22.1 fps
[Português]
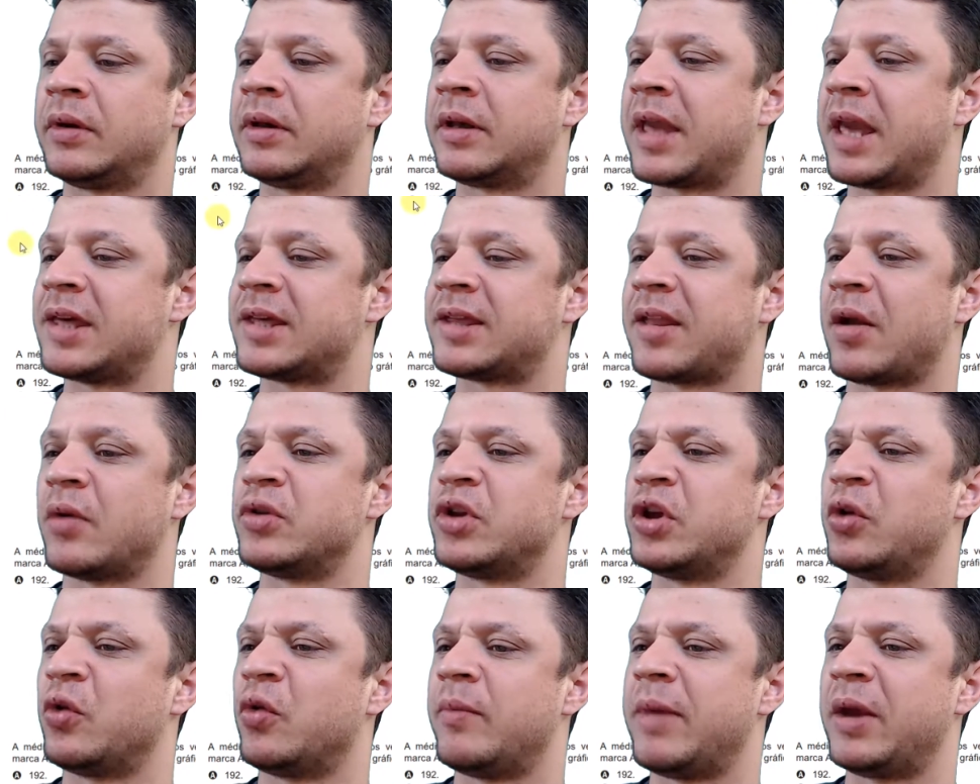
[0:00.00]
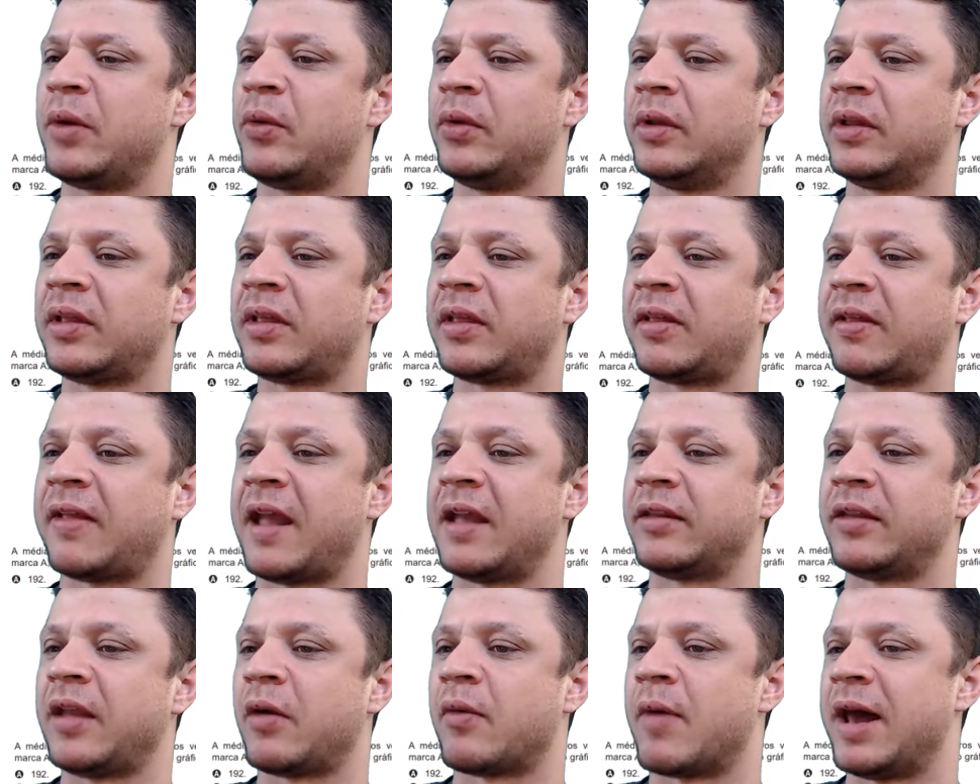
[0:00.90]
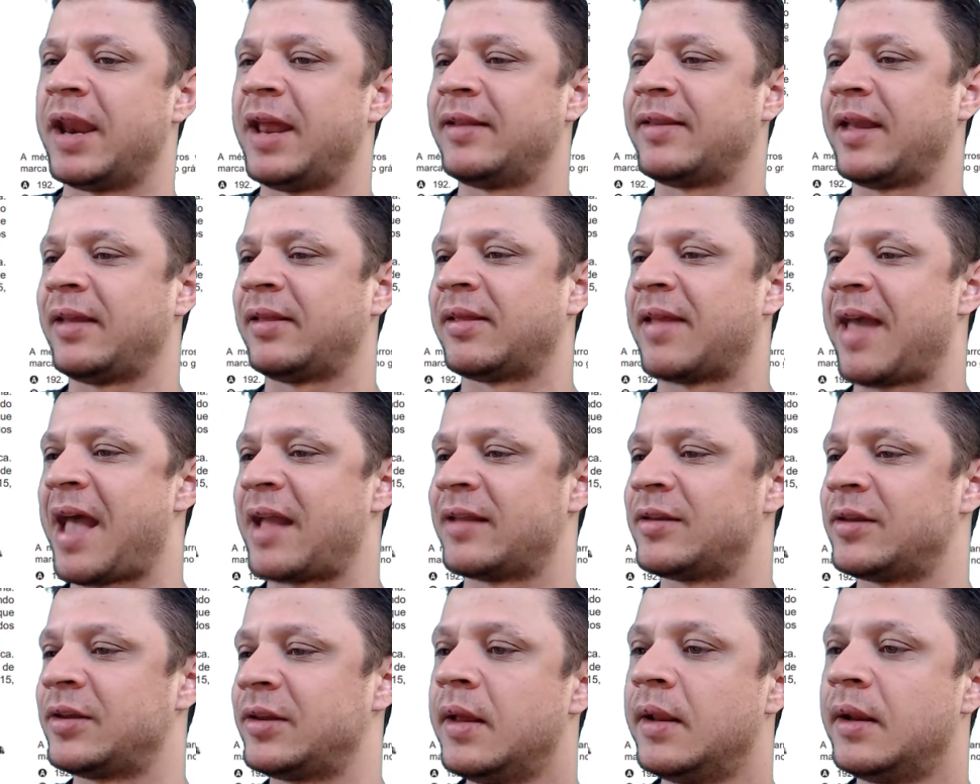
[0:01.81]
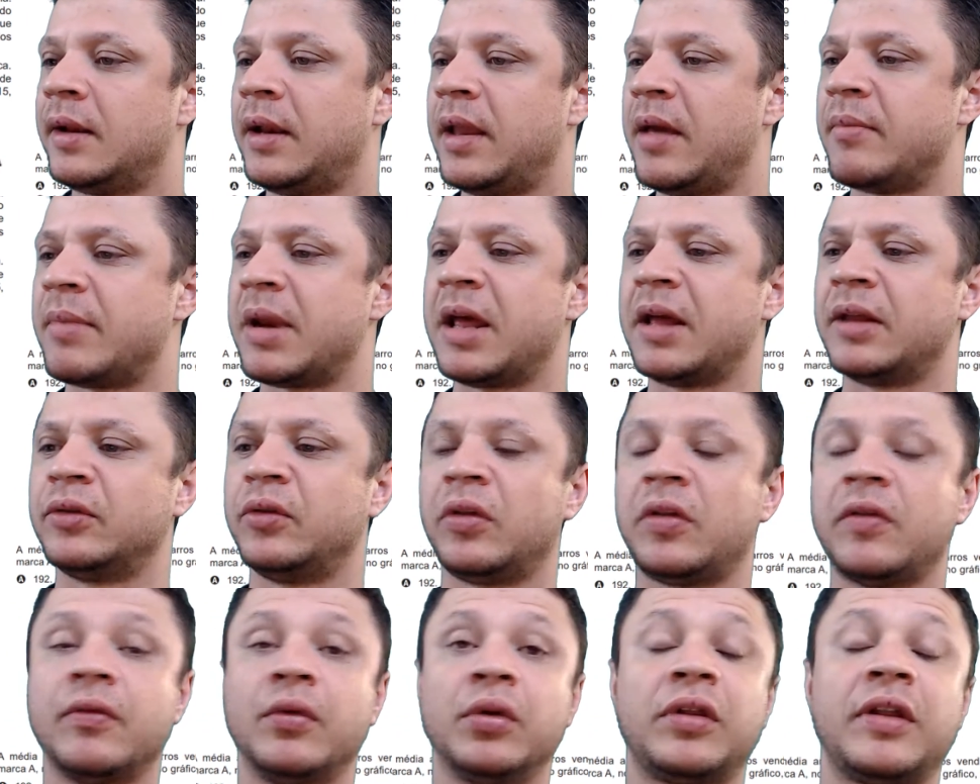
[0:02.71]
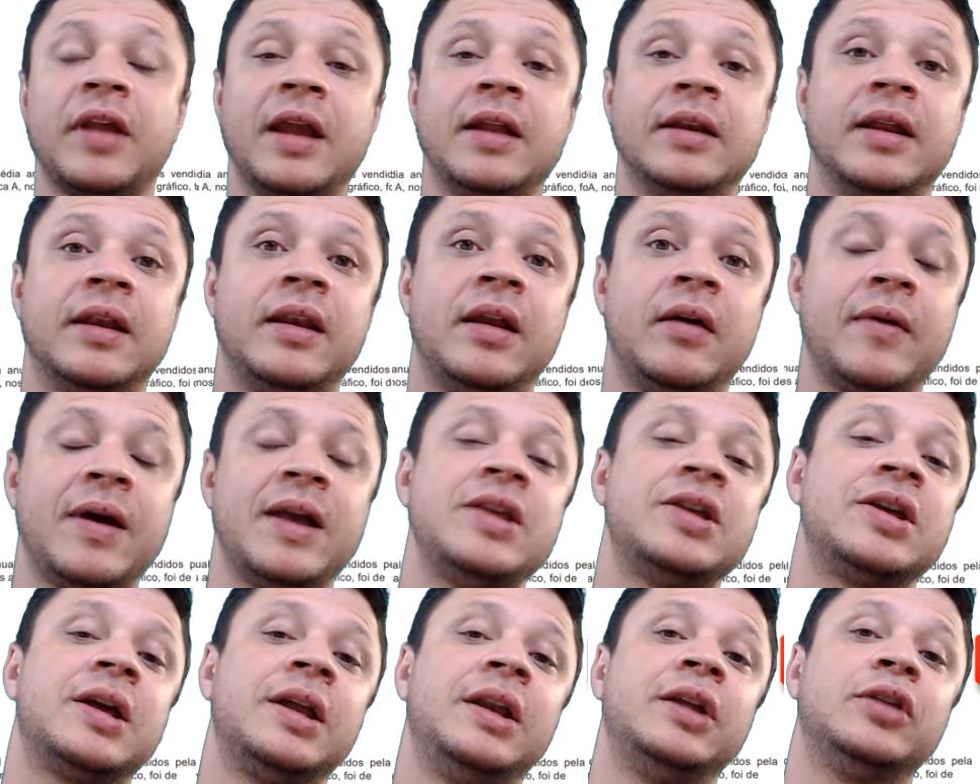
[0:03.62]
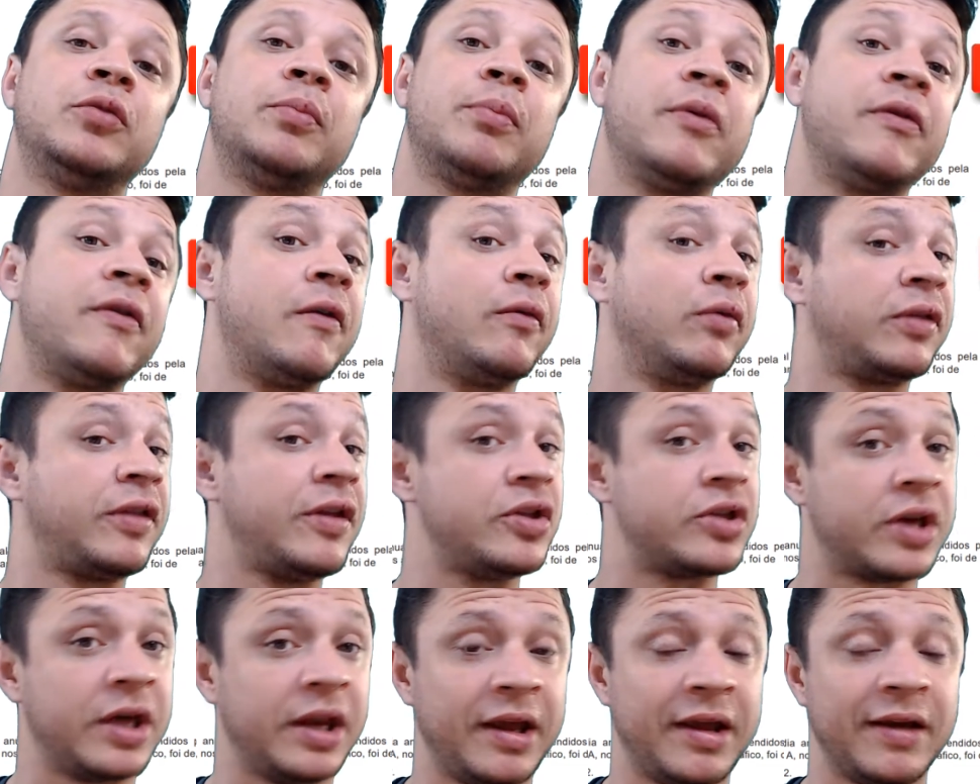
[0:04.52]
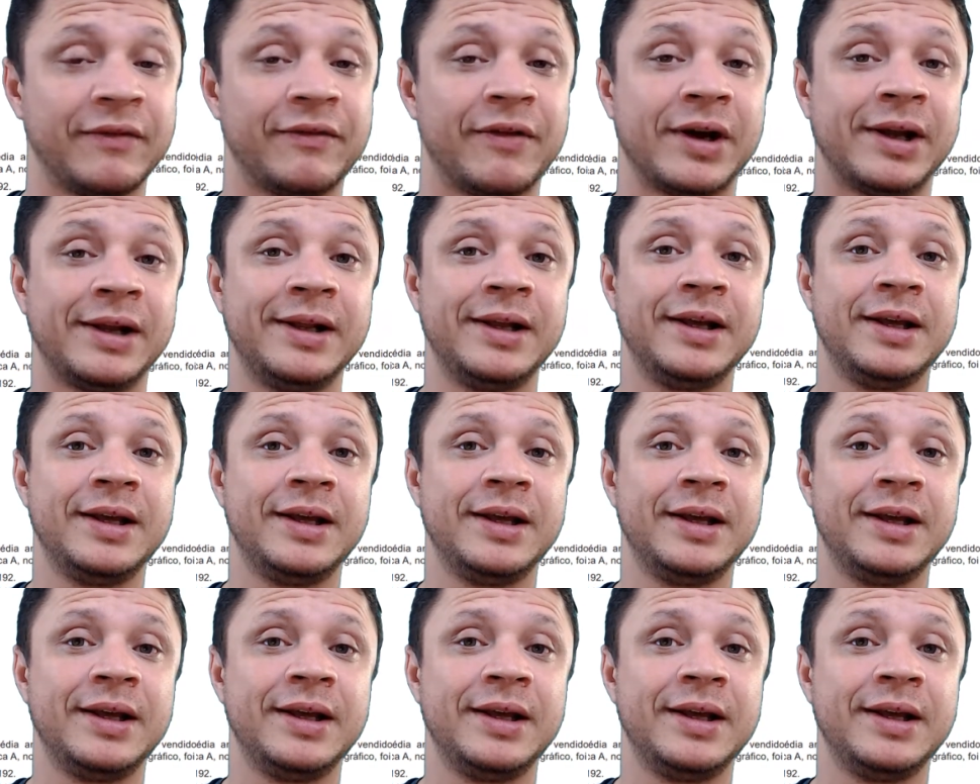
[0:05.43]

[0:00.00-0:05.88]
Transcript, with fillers: Questão de número 147. Lembrando, se você ainda não é inscrito, por favor se inscreva.